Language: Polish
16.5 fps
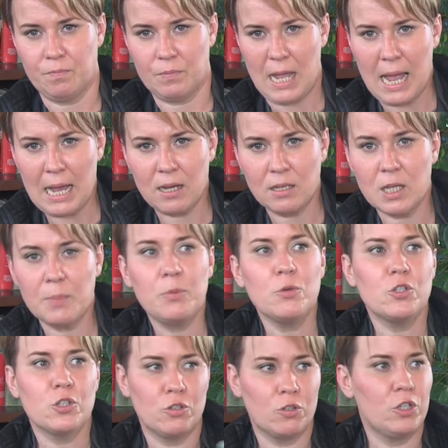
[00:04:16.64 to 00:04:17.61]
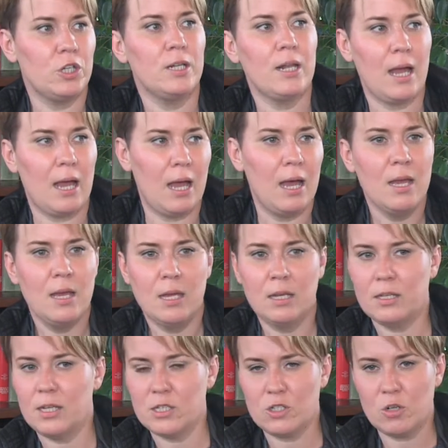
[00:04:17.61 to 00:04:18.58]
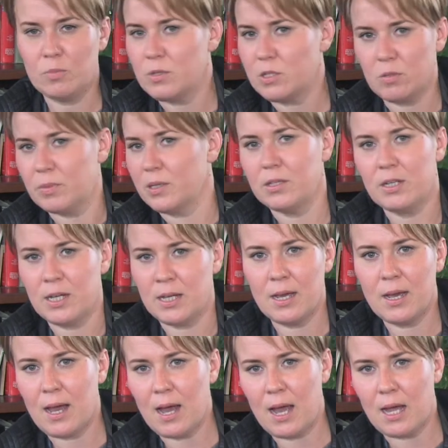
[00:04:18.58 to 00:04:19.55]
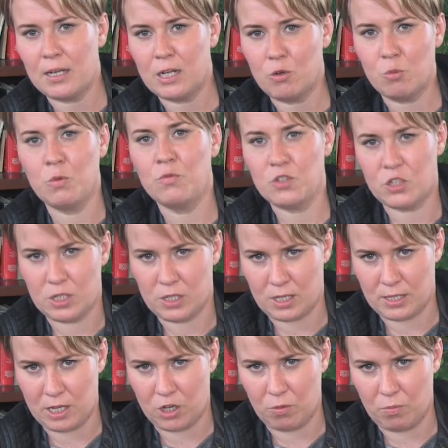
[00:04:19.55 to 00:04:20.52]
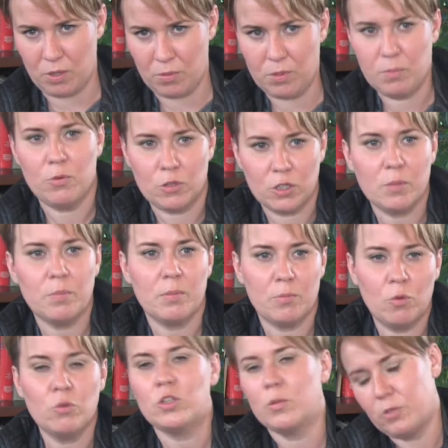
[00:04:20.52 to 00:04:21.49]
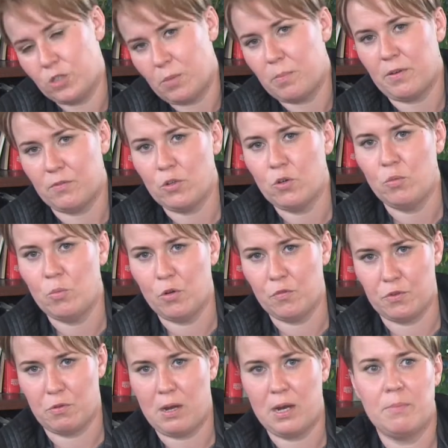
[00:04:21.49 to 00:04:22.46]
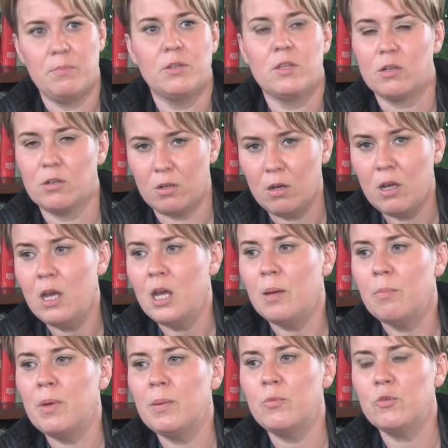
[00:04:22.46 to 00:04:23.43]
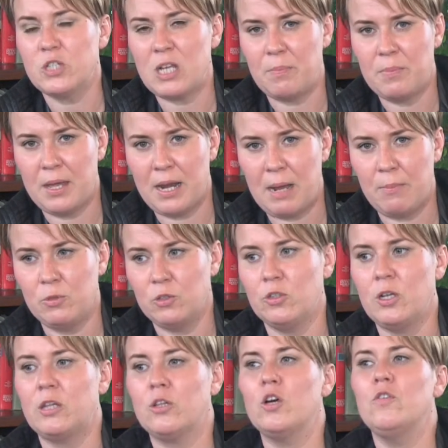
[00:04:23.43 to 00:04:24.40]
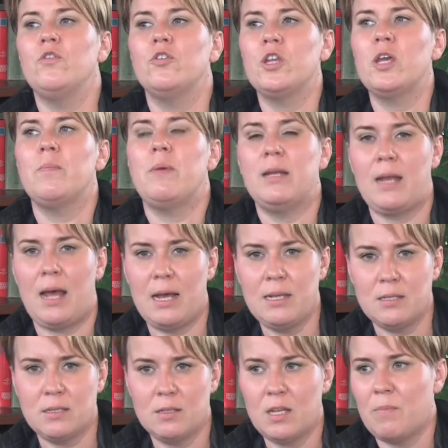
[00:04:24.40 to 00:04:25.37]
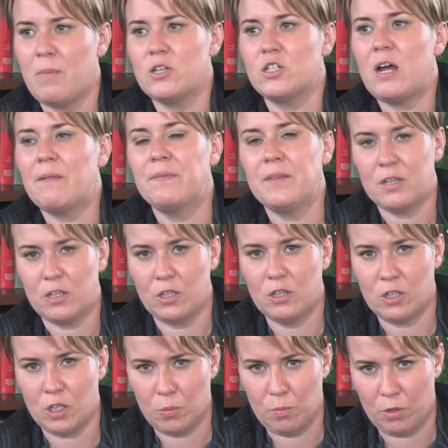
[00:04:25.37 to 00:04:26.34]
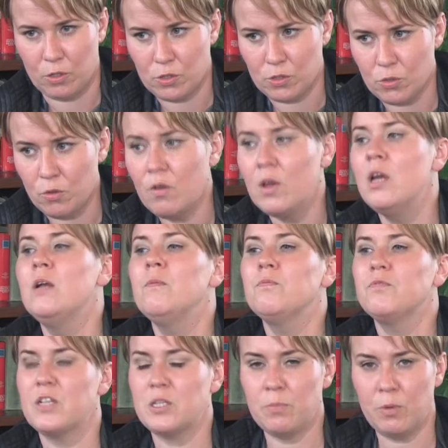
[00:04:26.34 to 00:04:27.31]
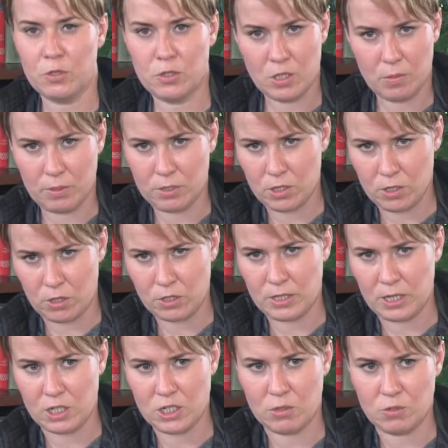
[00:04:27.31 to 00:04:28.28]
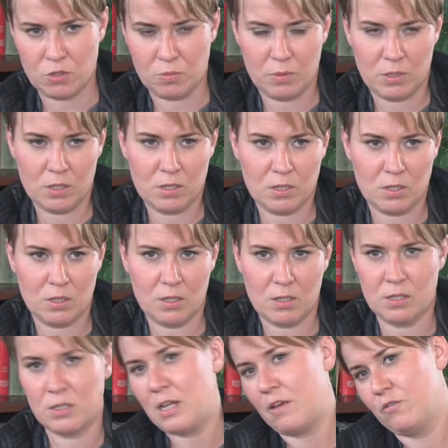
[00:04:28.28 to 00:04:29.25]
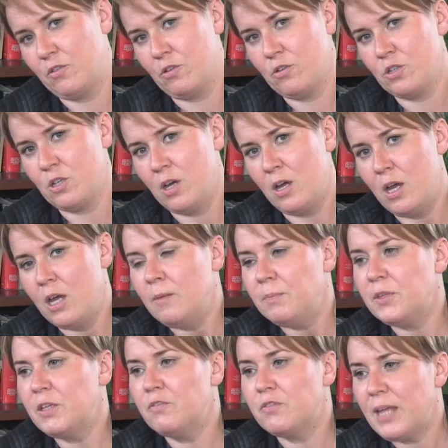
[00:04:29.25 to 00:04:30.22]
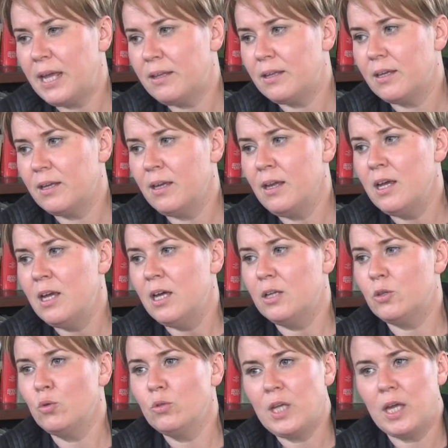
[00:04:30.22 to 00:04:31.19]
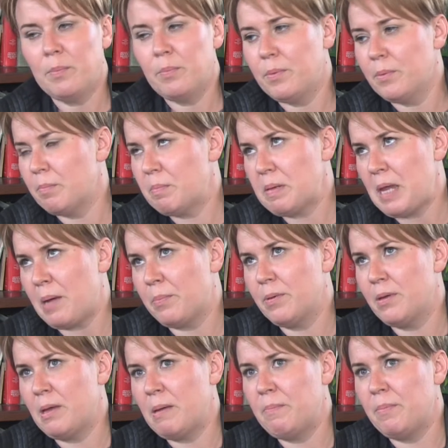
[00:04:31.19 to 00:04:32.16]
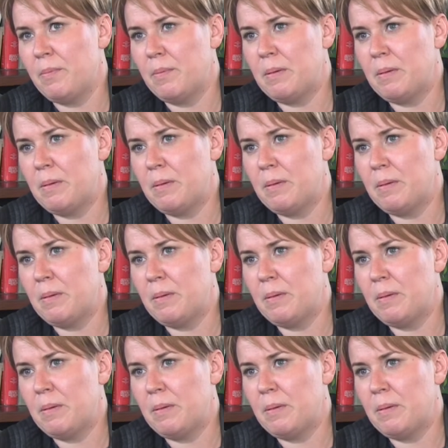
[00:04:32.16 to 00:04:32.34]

Tak? Nie pójdzie do kina, nie zrobi sobie drinka, nie umówi się ze znajomymi, bo gdyby mógł, to by się pewno umówił, ale my tego, my mu zabieramy. Dodatkowo nie ma nas, nie ma żadnych innych bodźców, więc bodźce będziesz dostarczał sobie z, z zewnątrz. I wtedy tutaj jakby